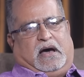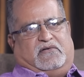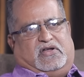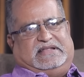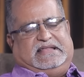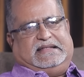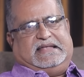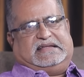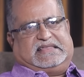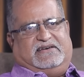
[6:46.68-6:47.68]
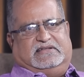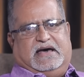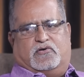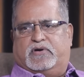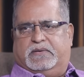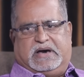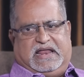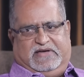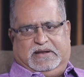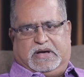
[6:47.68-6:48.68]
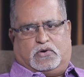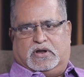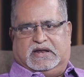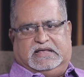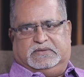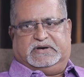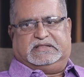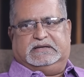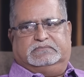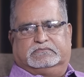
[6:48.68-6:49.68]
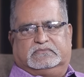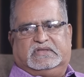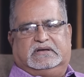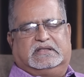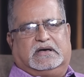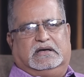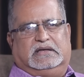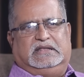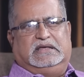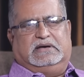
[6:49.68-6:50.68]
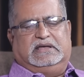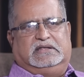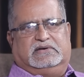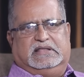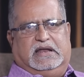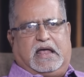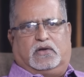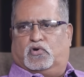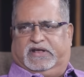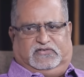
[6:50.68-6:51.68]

அவர் வந்து அந்த இடத்துல வந்து அவருடைய பலவீனமாக கூட நான் அதை பார்த்தேன் அதாவது இது இது வந்து நான் குறை